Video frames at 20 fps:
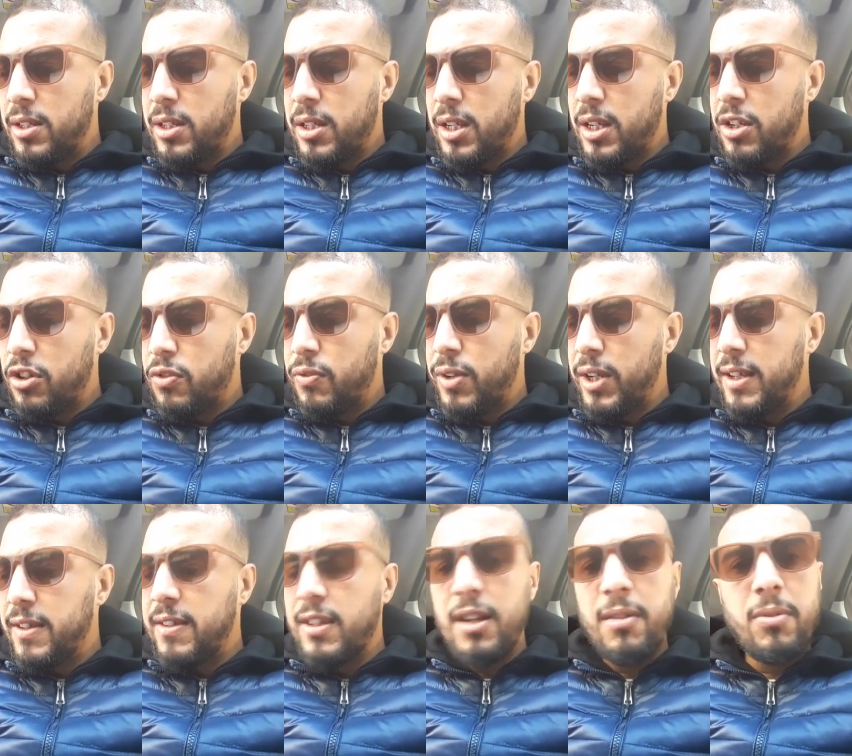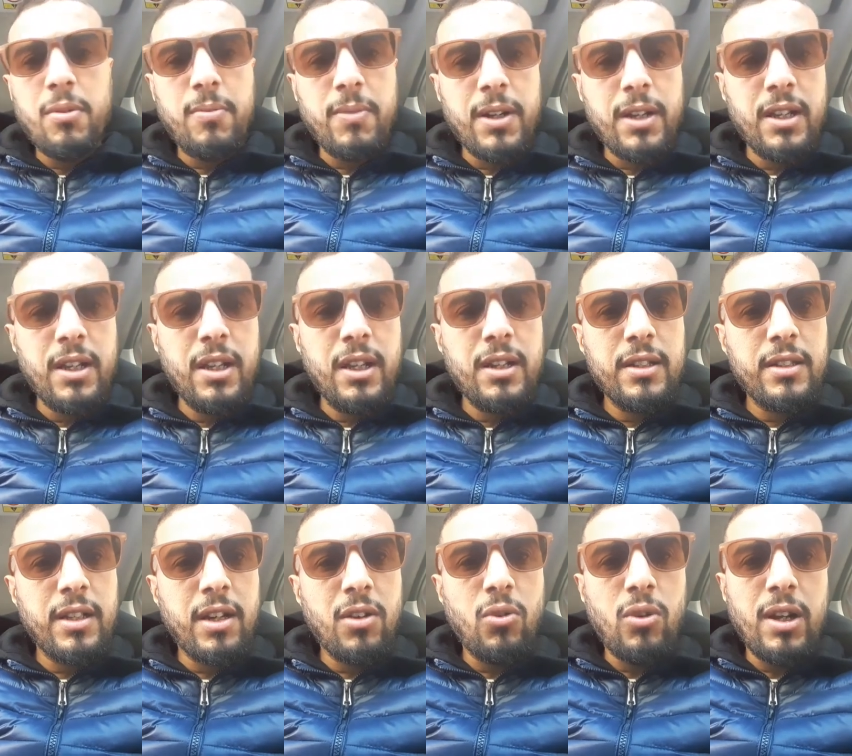كشف الحساب البنكي
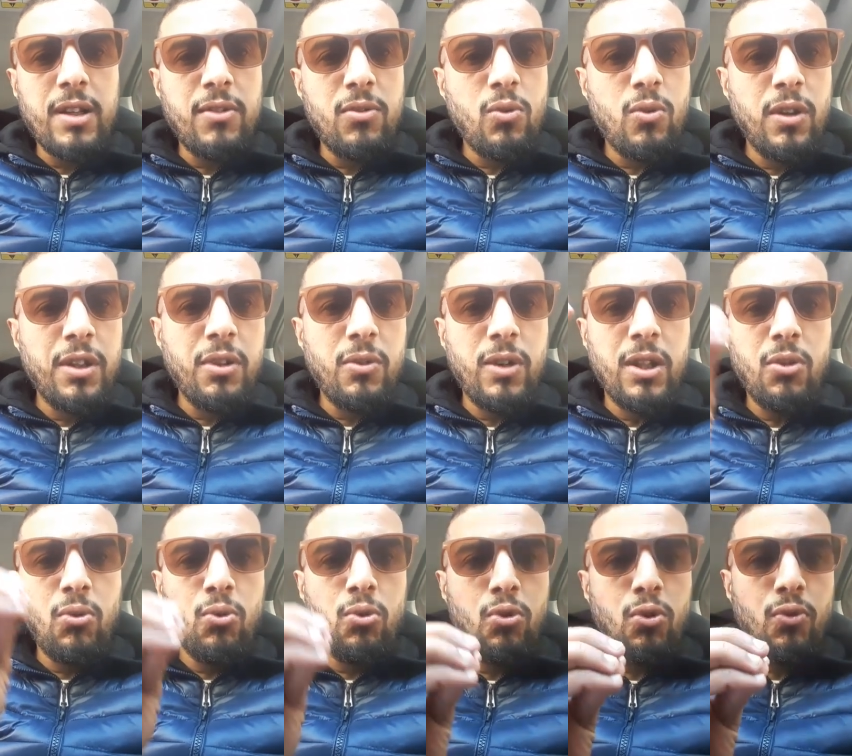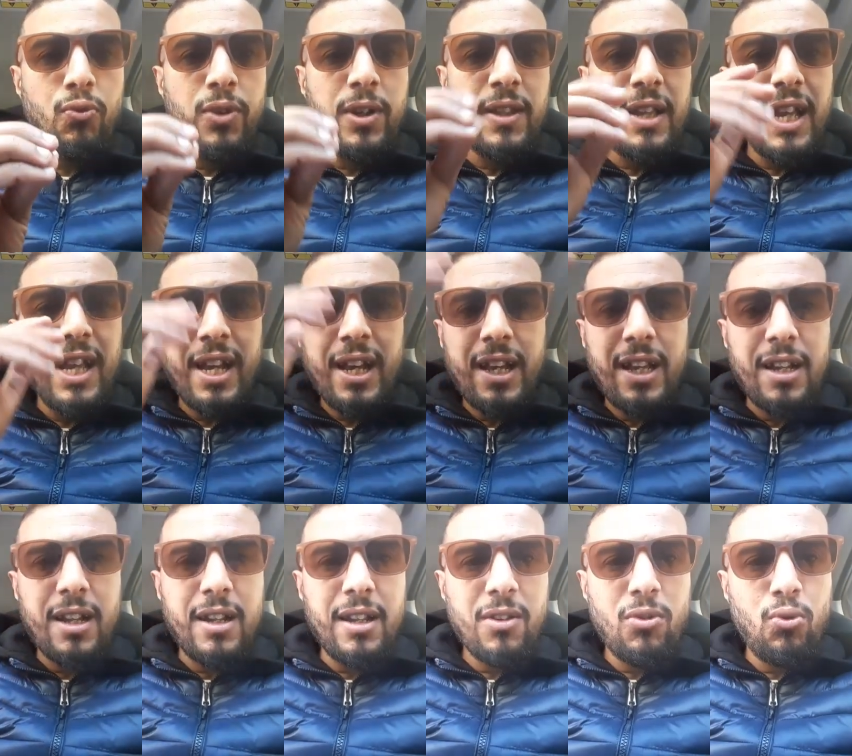ضروري خاص يكون عندك واحد الكشوفات
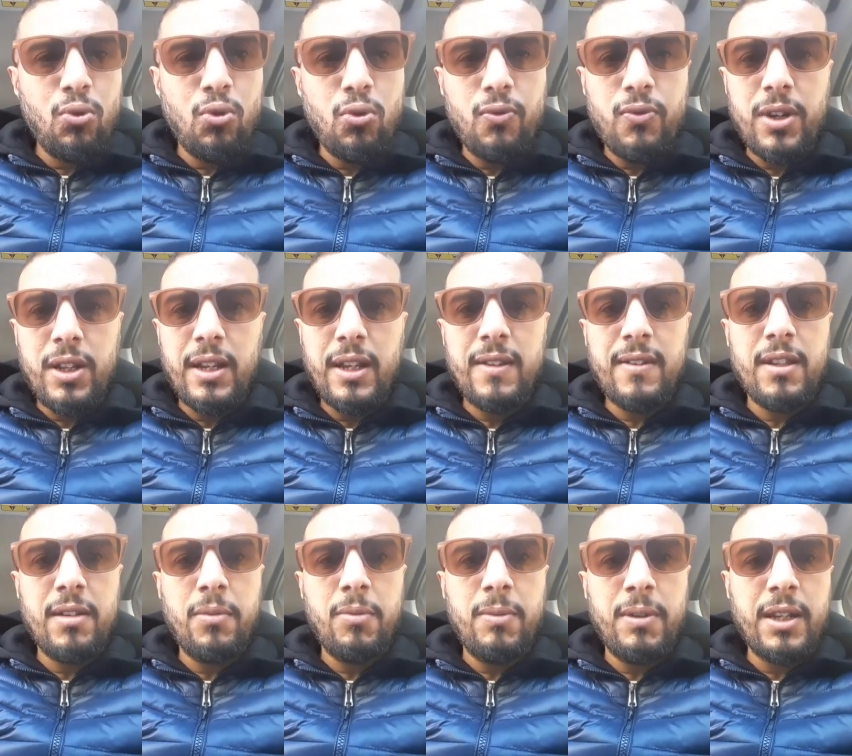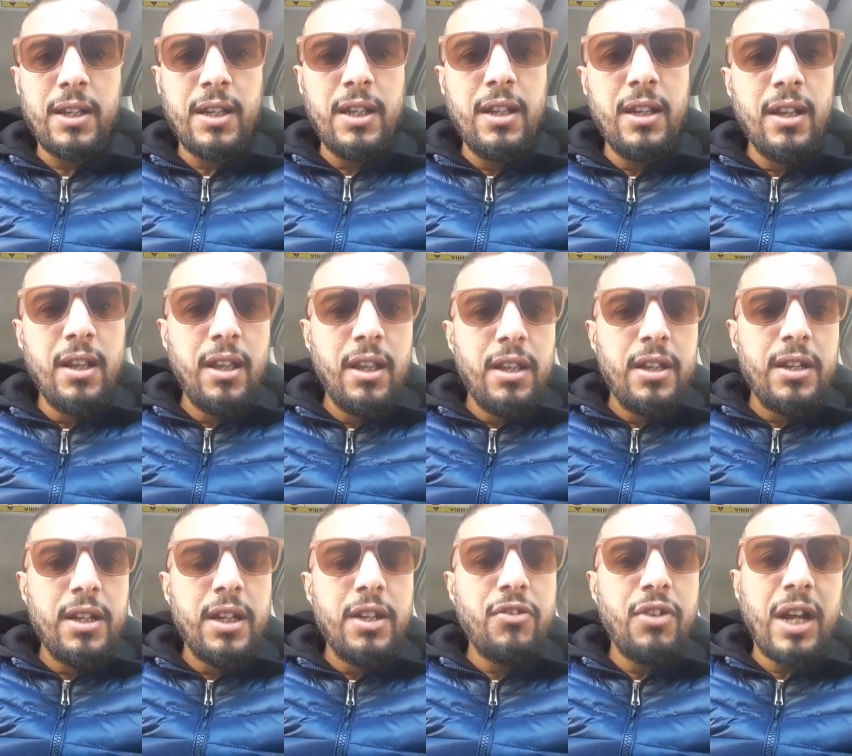اخر كشوفات الحساب البنكي
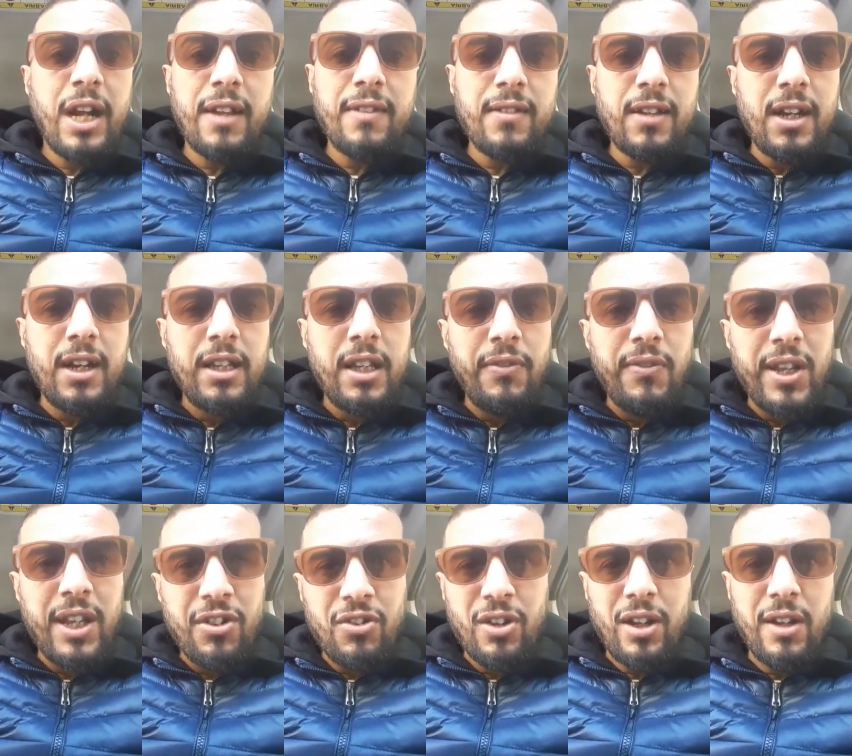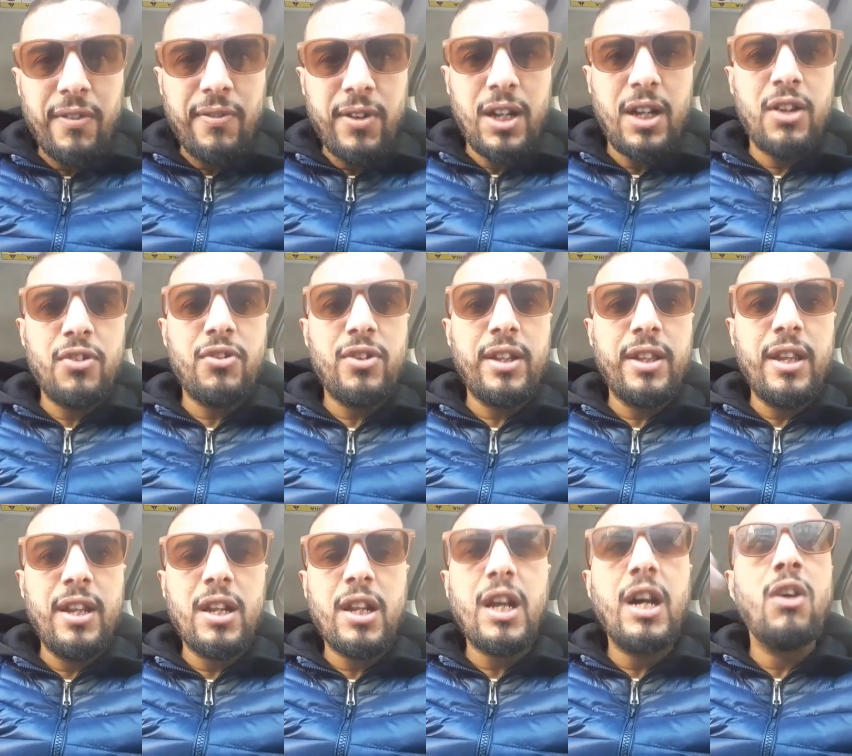يعني شحال كتقادا في الاجر في الاجر
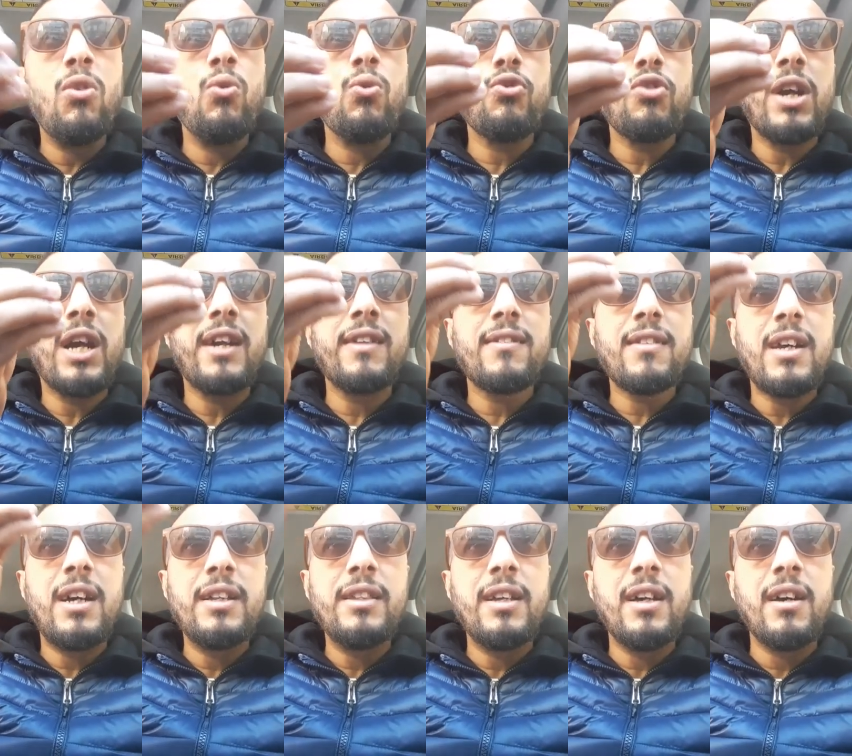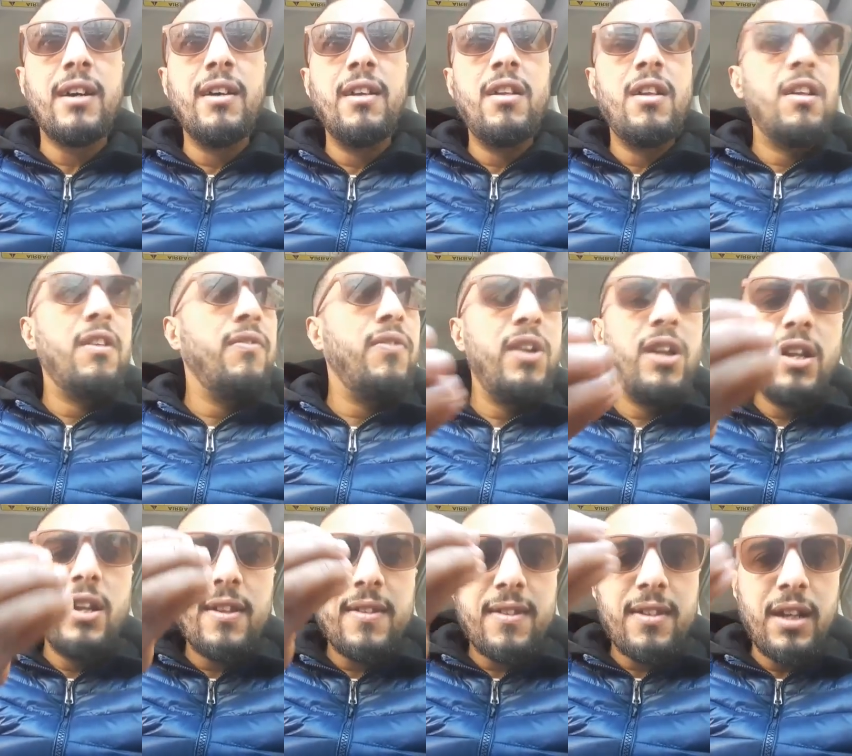ديالك او شحال كتقادا في
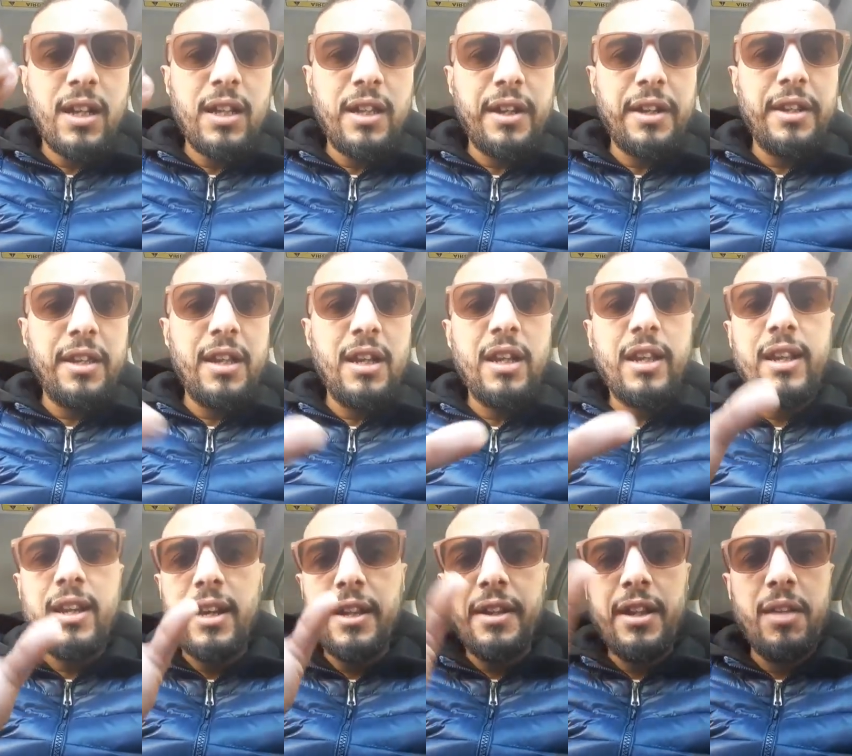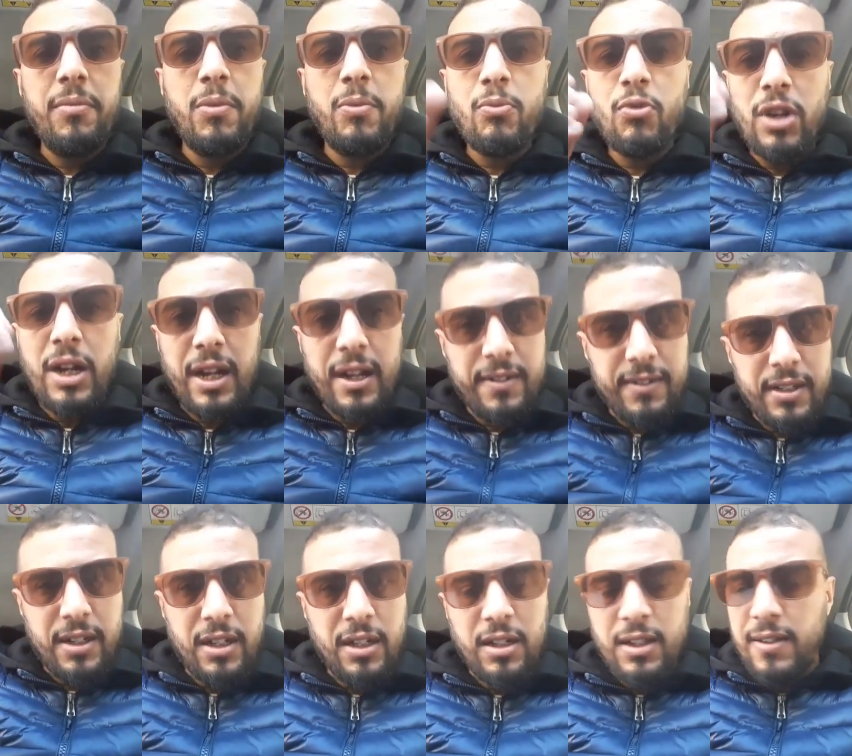الصالير ديالك يعني اللي مش شحال
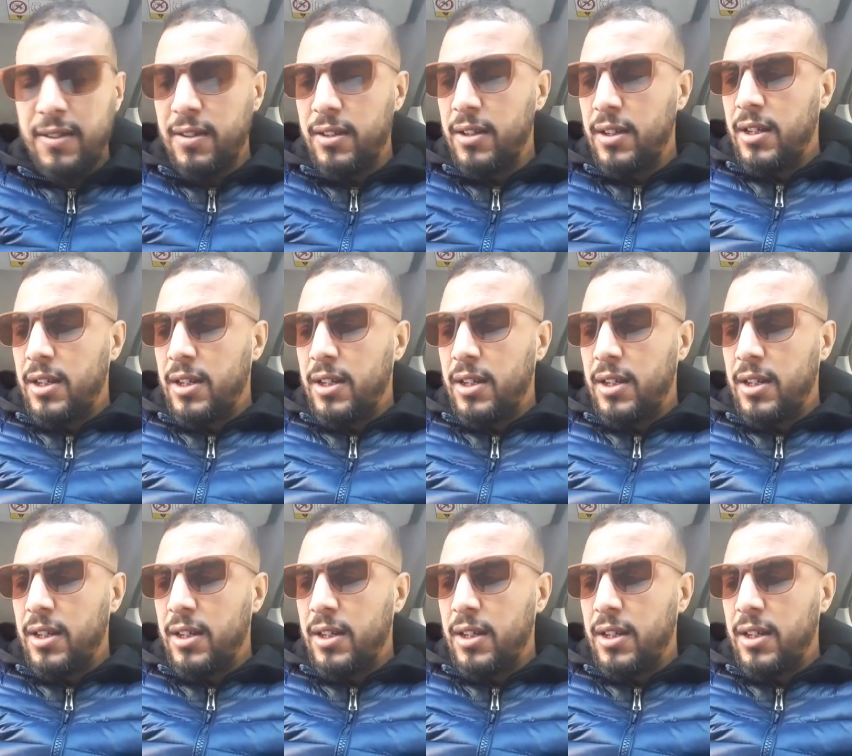كتخلص